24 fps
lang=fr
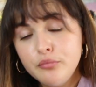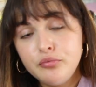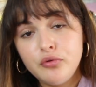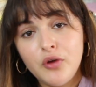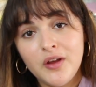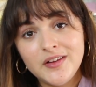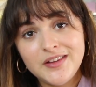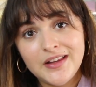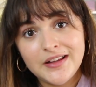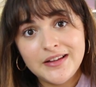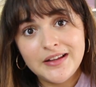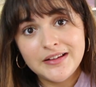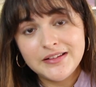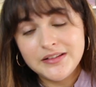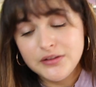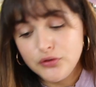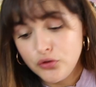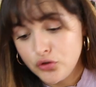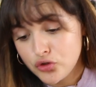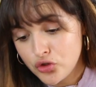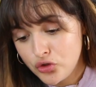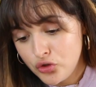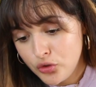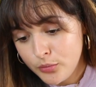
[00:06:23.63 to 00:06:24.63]
Pour un certain site
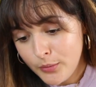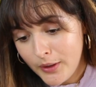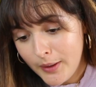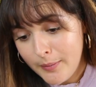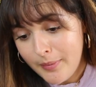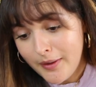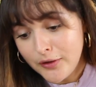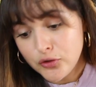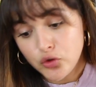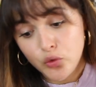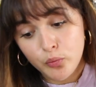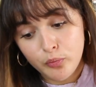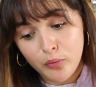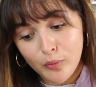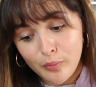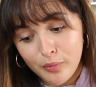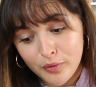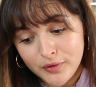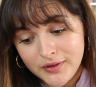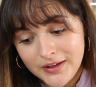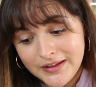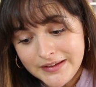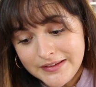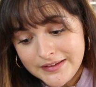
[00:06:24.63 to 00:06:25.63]
que je ne nommerai pas, se
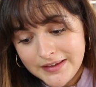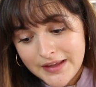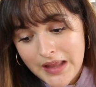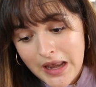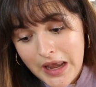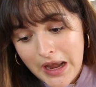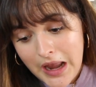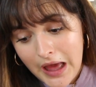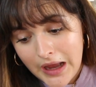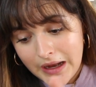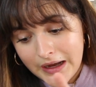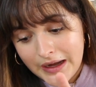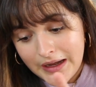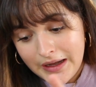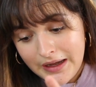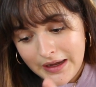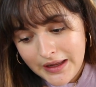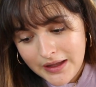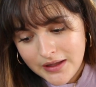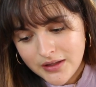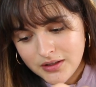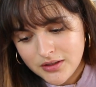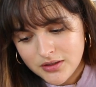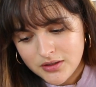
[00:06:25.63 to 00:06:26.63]
pomponner c'est la
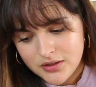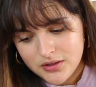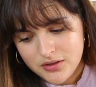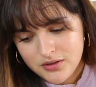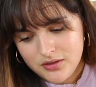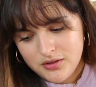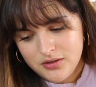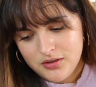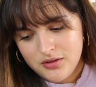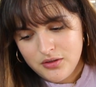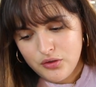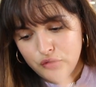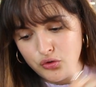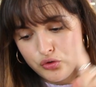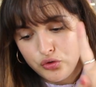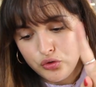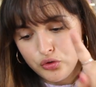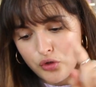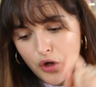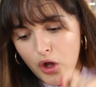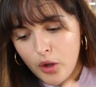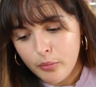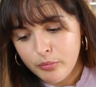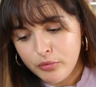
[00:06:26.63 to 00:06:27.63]
clé de
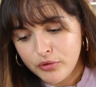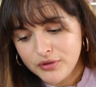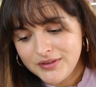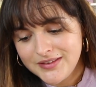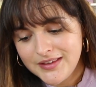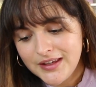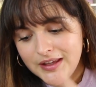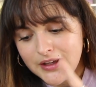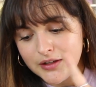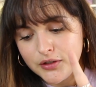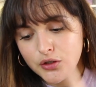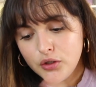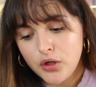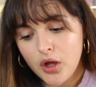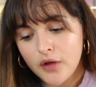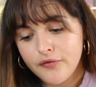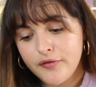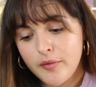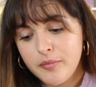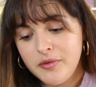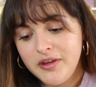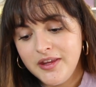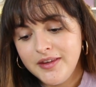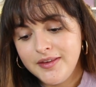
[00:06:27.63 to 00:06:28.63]
leur beauté et de leur
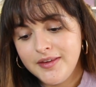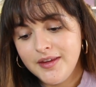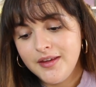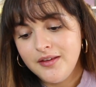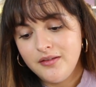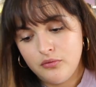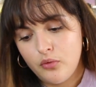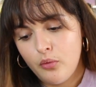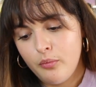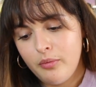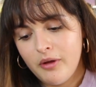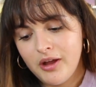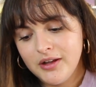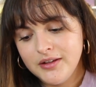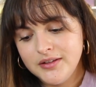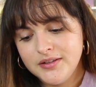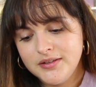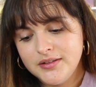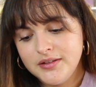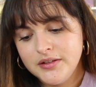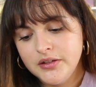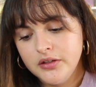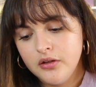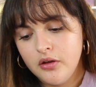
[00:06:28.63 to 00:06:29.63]
féminité. On parle
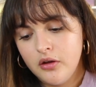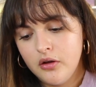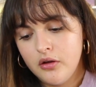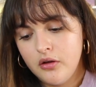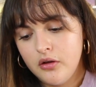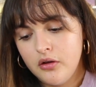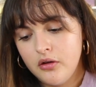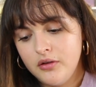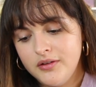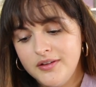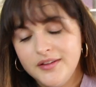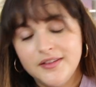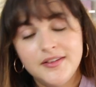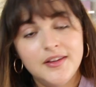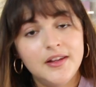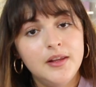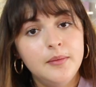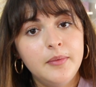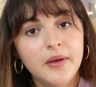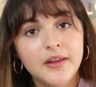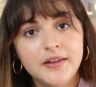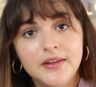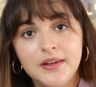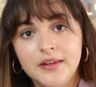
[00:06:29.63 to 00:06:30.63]
ici euh, des
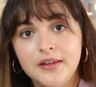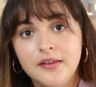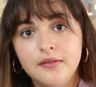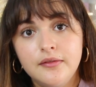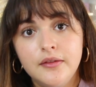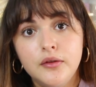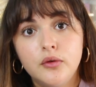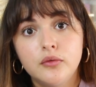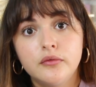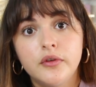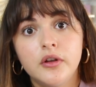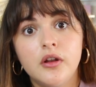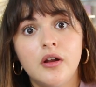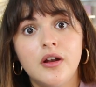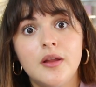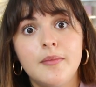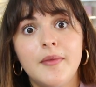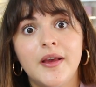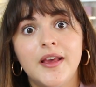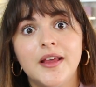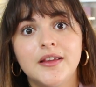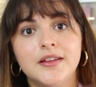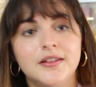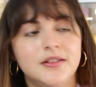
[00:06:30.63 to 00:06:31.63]
célébrités et des filles qu'on voit dans les
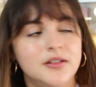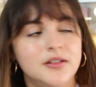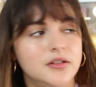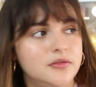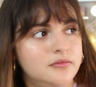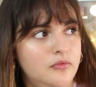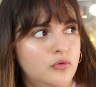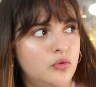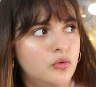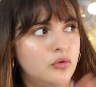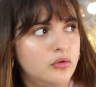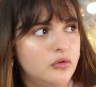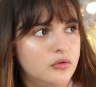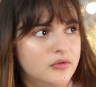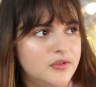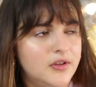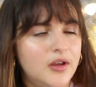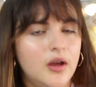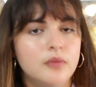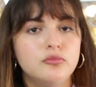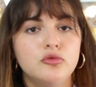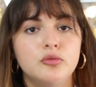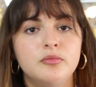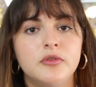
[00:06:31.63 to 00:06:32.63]
magazines. Hein. Donc euh, c'est
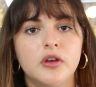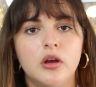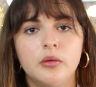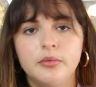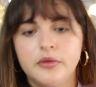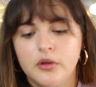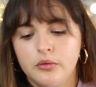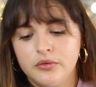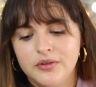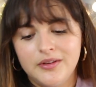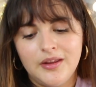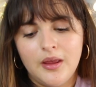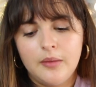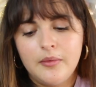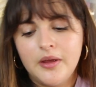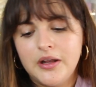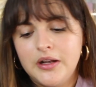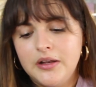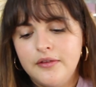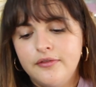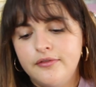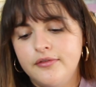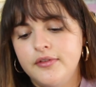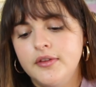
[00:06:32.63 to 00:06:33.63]
comme de pire en pire, on se très bien que
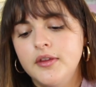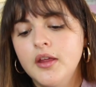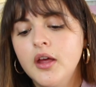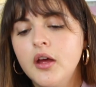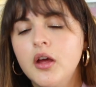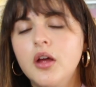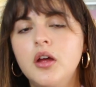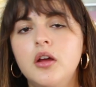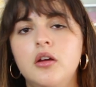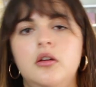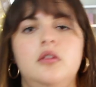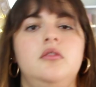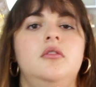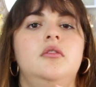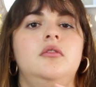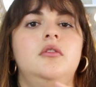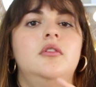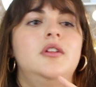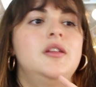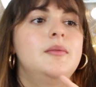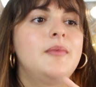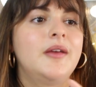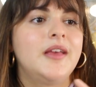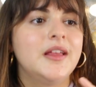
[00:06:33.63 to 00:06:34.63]
les filles euh,
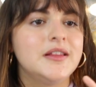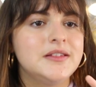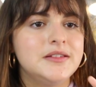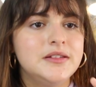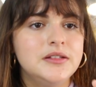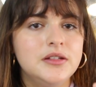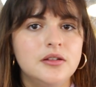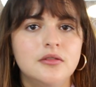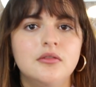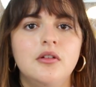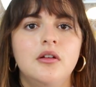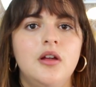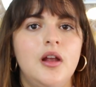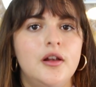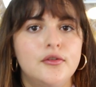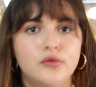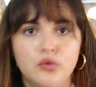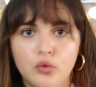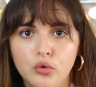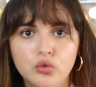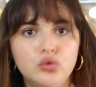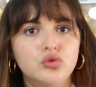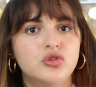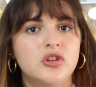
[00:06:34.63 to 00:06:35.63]
dans les magazines, elles
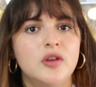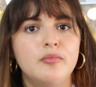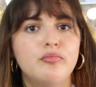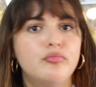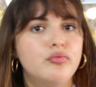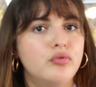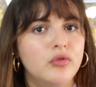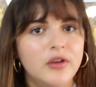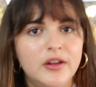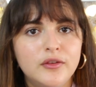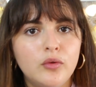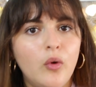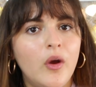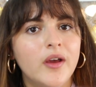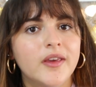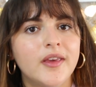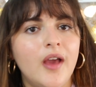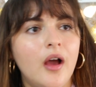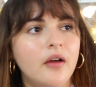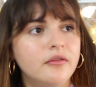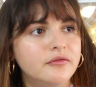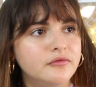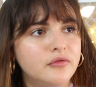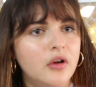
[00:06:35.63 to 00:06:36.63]
sont retouchées pour les trois
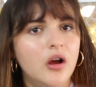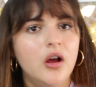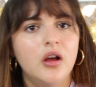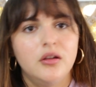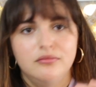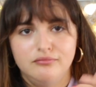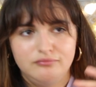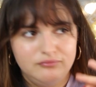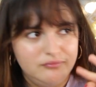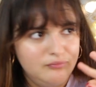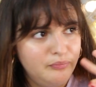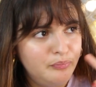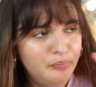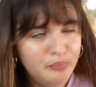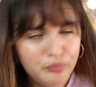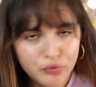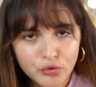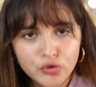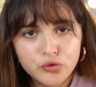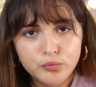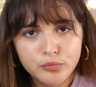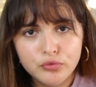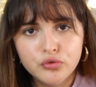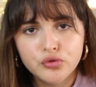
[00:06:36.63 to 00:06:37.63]
quarts, voire
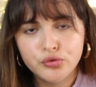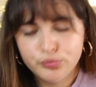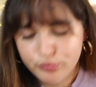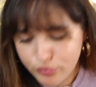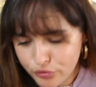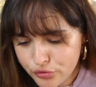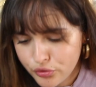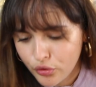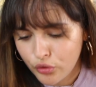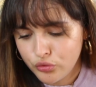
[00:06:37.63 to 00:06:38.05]
plus plus plus